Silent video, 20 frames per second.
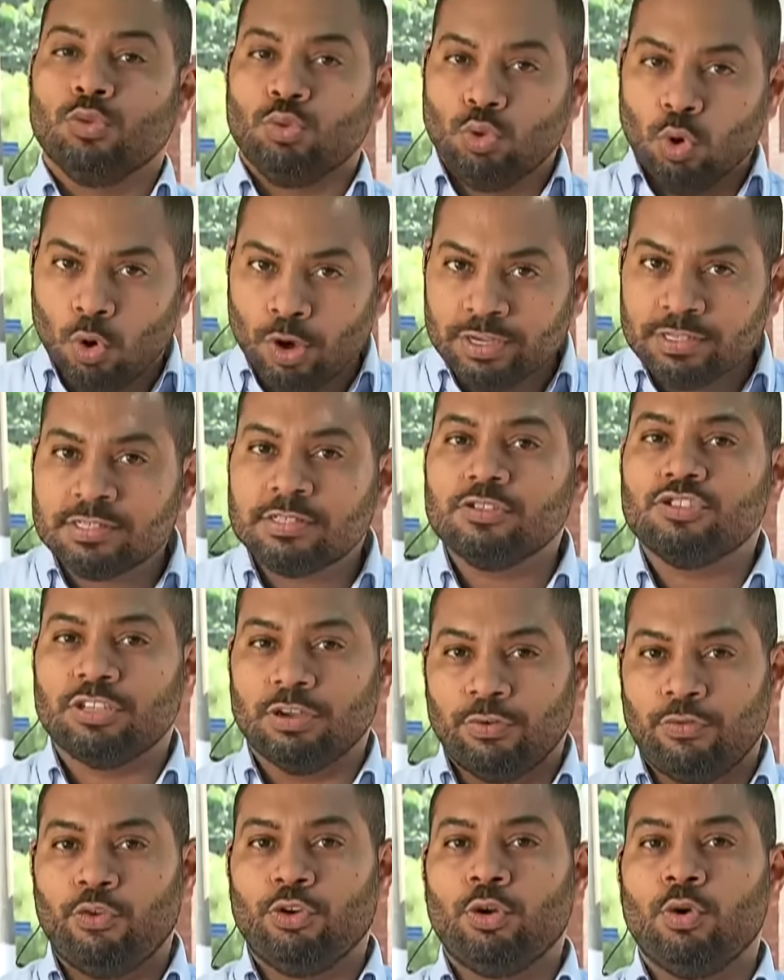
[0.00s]
Dois
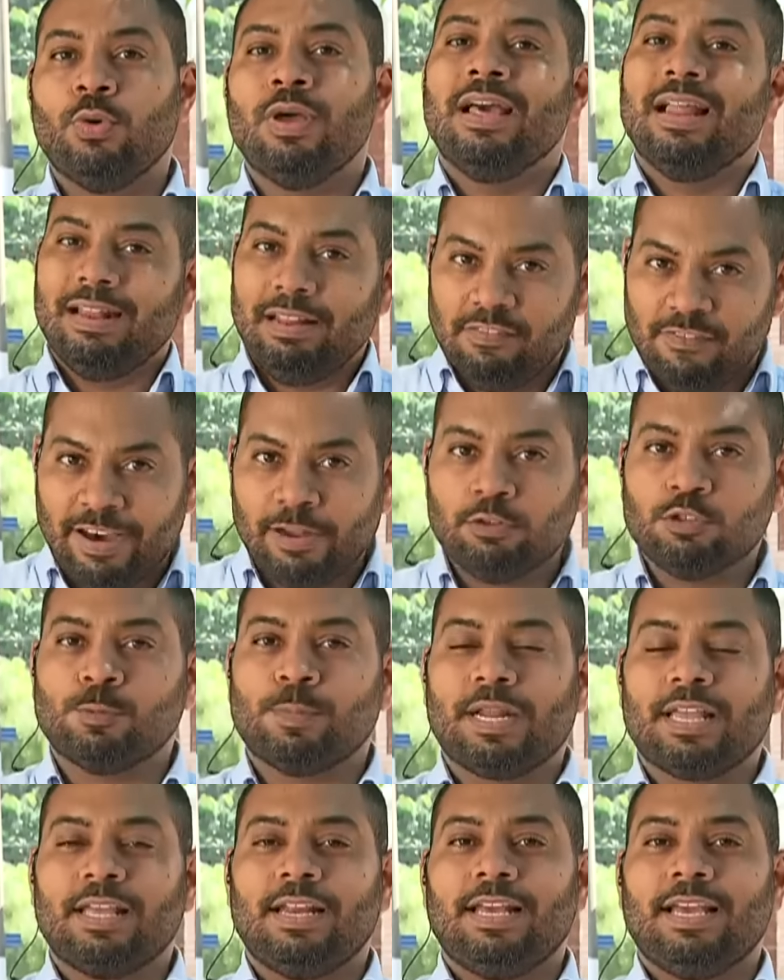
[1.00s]
já foram levados
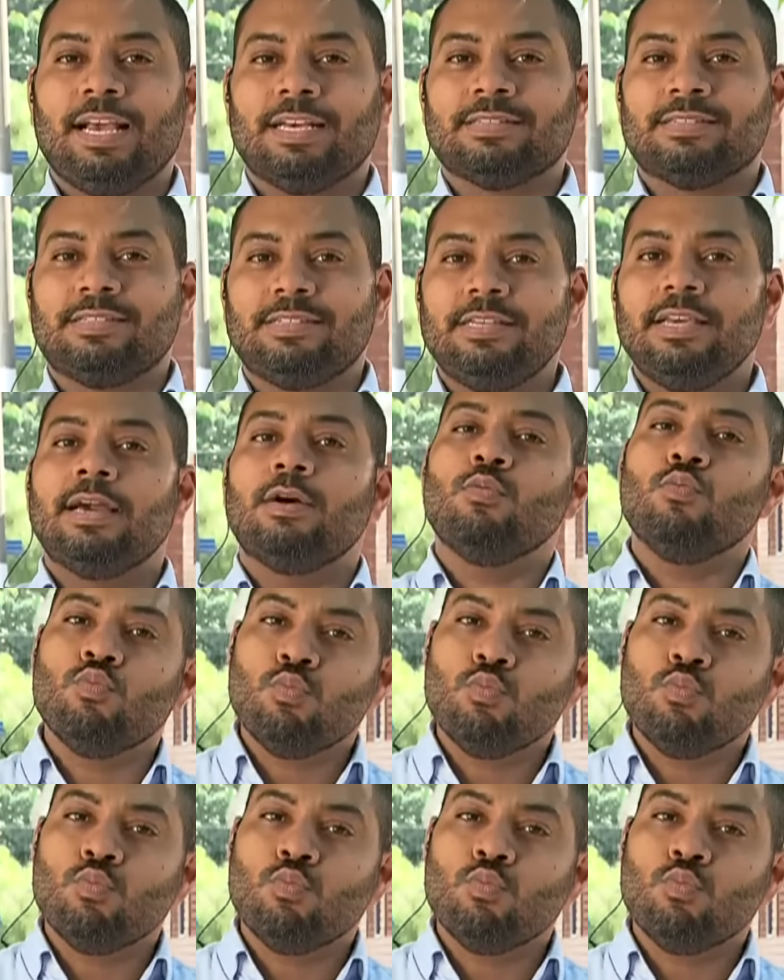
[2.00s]
para a delegacia,